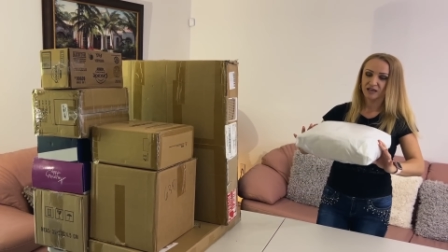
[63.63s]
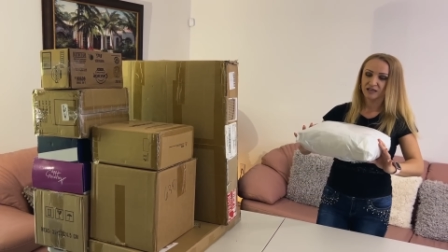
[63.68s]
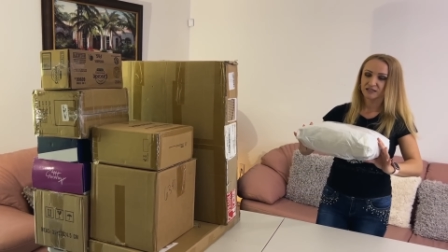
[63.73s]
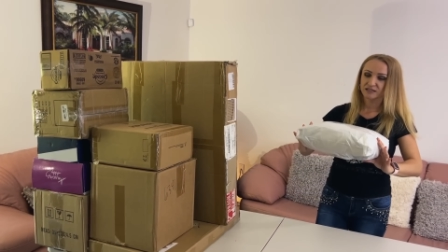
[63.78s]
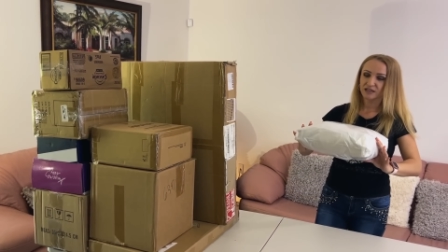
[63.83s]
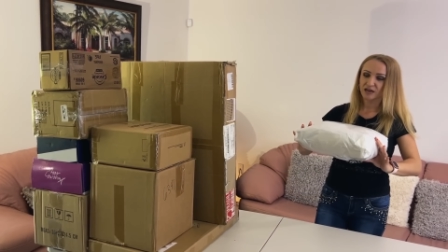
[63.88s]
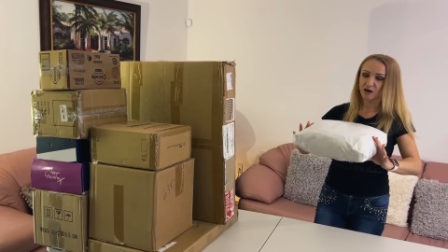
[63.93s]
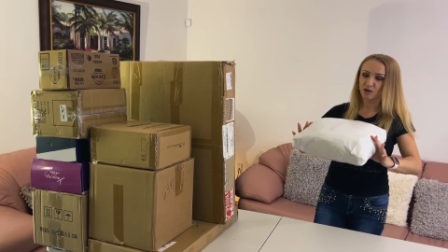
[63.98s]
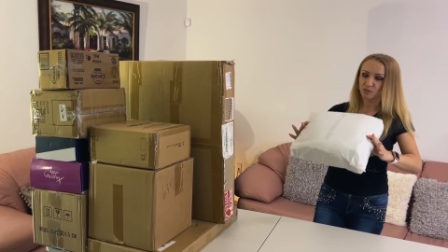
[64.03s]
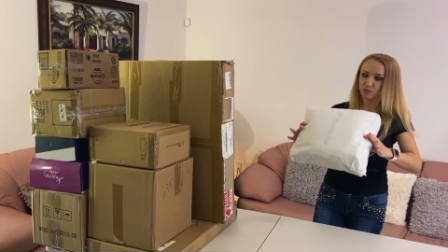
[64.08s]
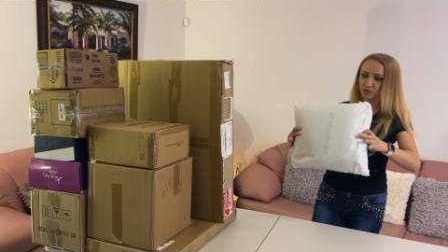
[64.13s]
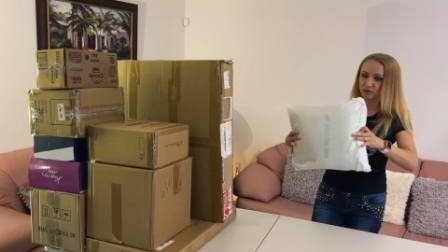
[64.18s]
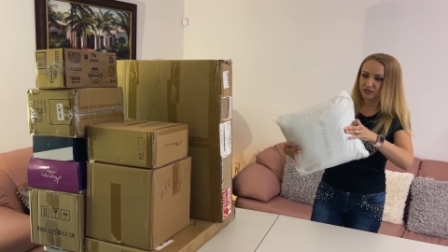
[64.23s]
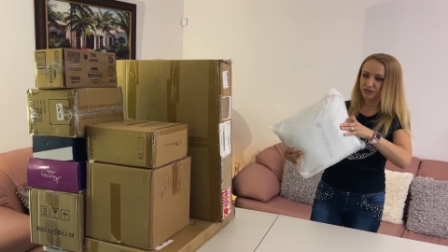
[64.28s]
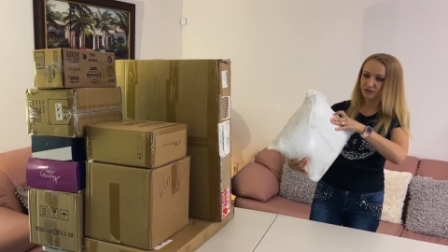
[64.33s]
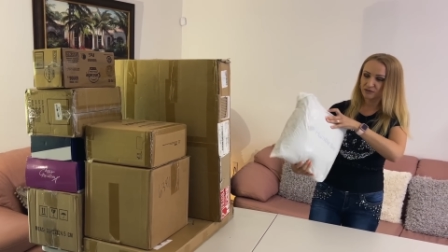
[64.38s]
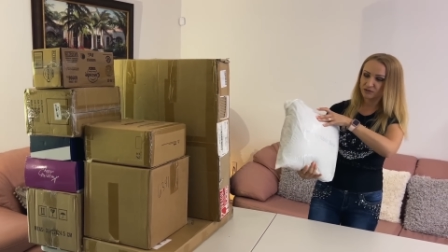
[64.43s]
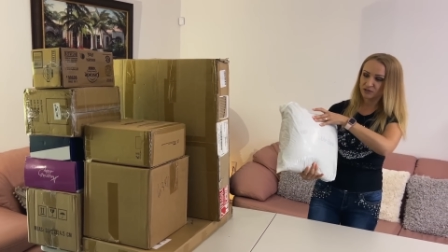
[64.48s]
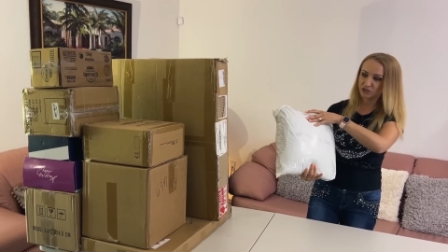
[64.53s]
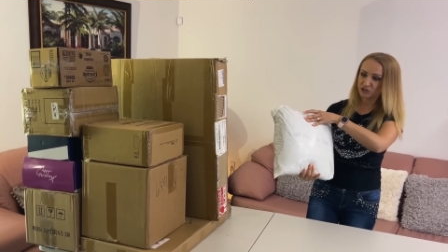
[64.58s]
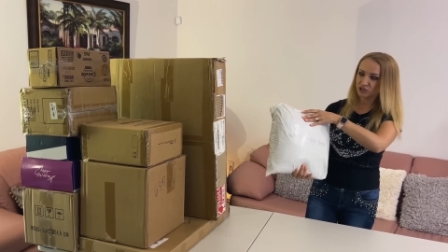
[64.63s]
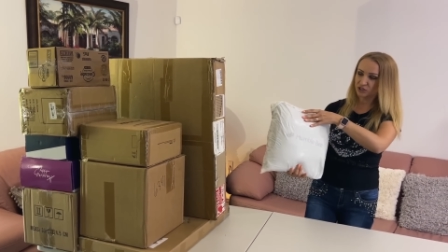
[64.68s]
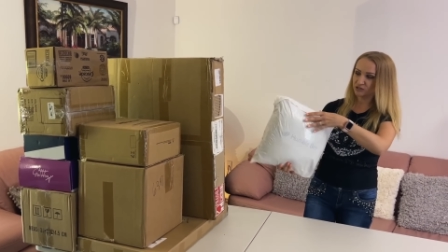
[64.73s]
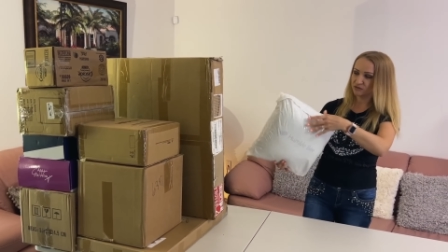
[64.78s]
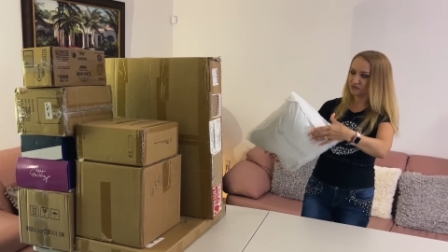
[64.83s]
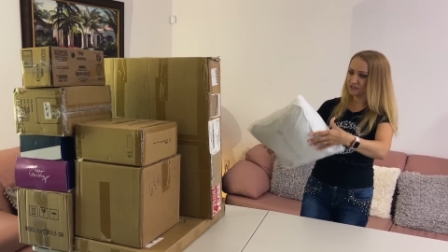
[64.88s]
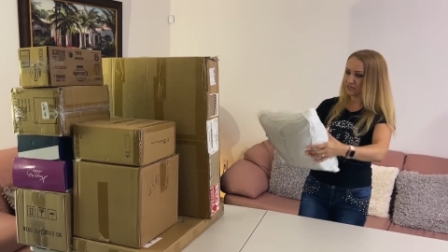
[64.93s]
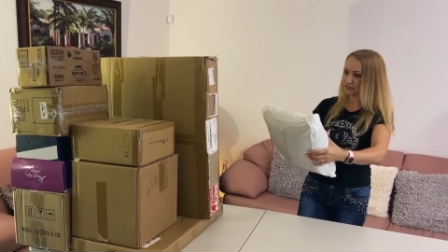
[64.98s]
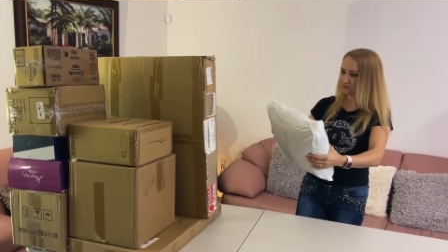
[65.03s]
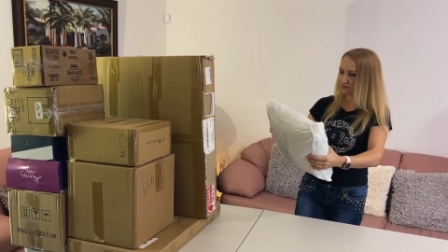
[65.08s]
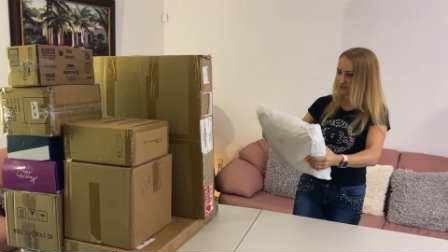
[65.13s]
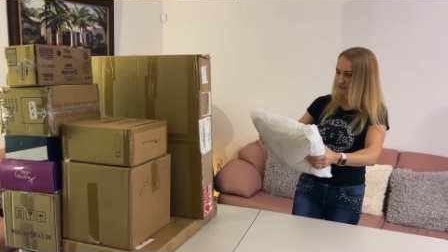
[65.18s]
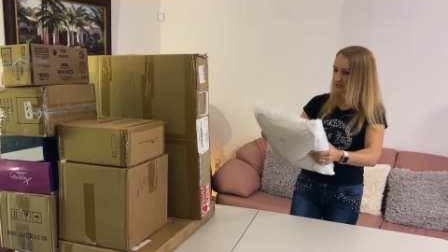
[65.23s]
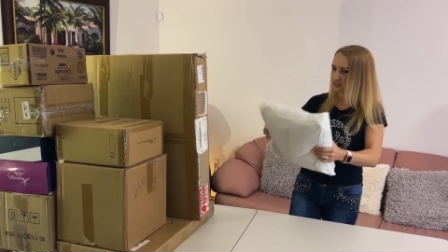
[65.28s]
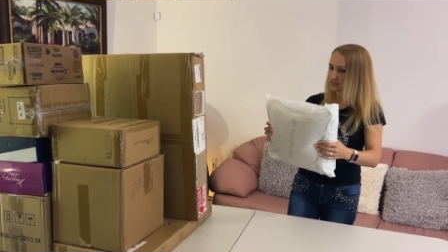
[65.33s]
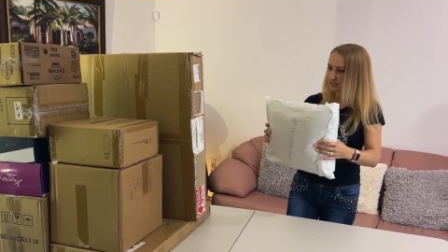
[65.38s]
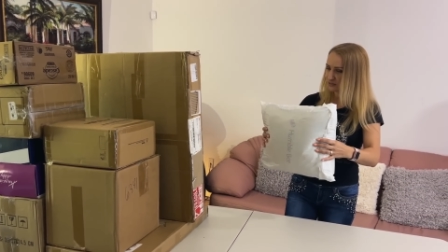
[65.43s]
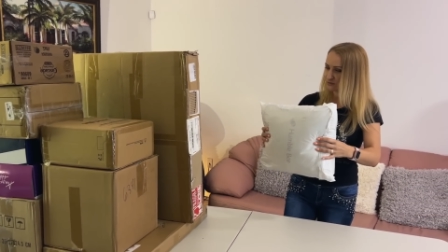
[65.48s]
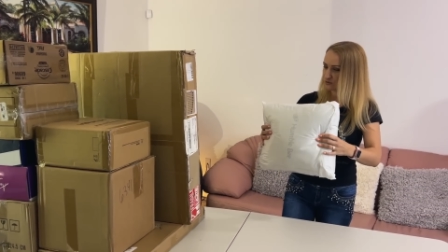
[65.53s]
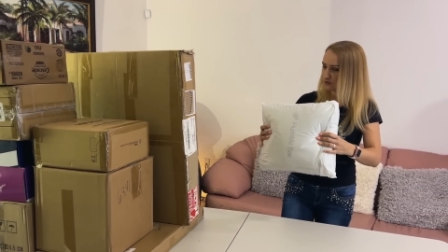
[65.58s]
Да, мы решили взять в этот
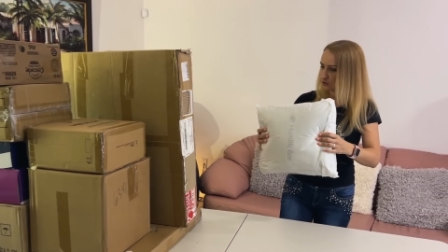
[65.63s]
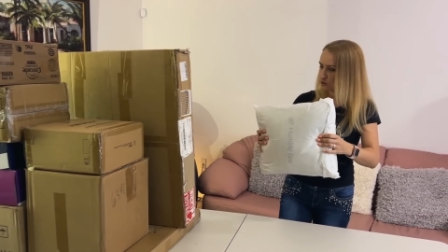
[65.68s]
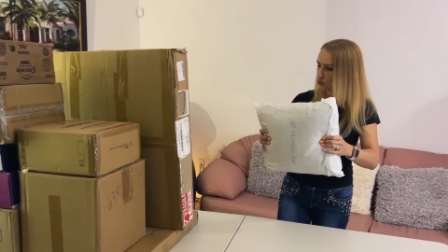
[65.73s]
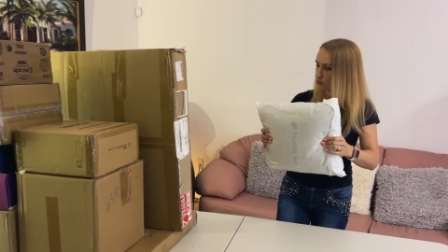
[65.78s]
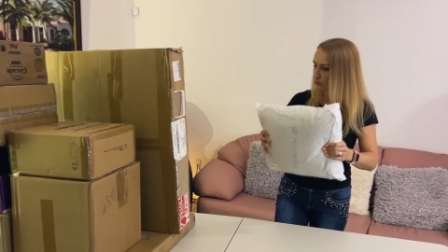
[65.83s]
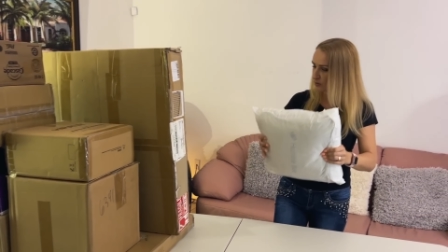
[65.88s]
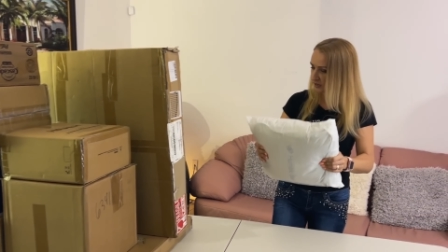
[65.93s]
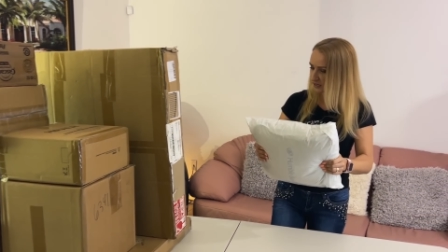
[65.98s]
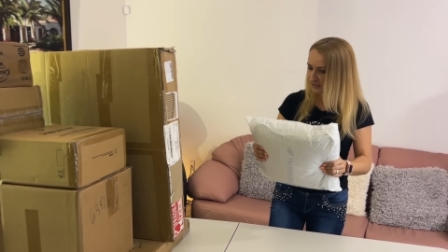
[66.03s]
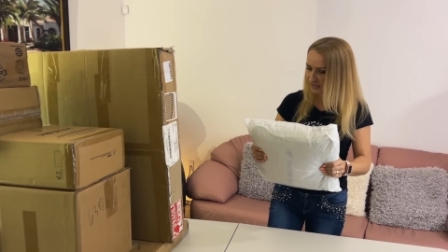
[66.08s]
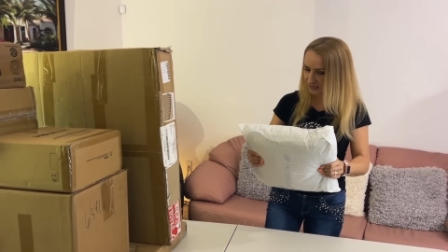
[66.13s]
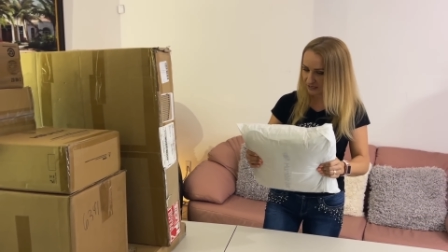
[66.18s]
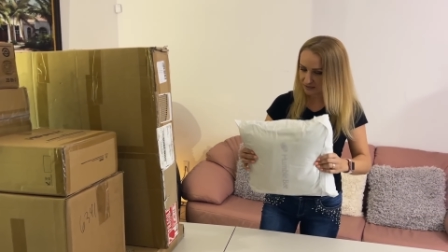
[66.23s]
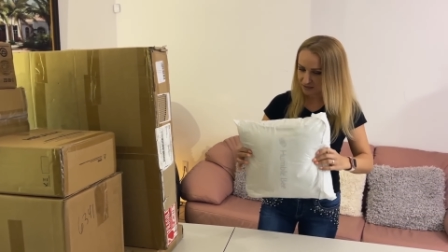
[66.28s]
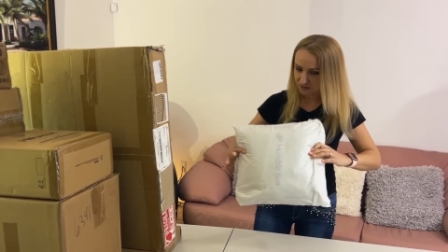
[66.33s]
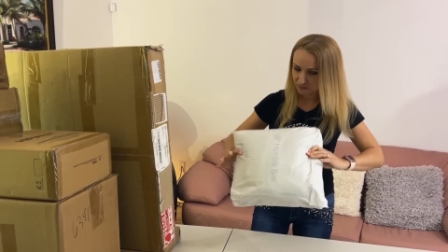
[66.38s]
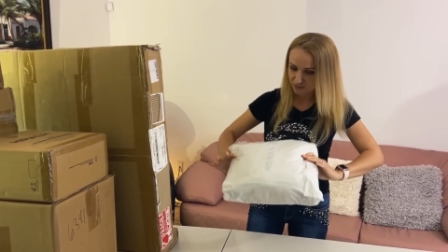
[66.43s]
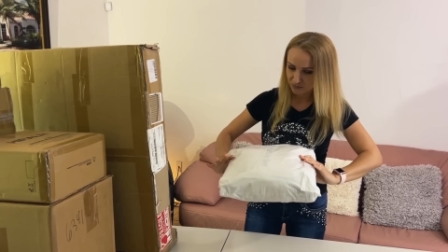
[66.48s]
раз вот такой пакет.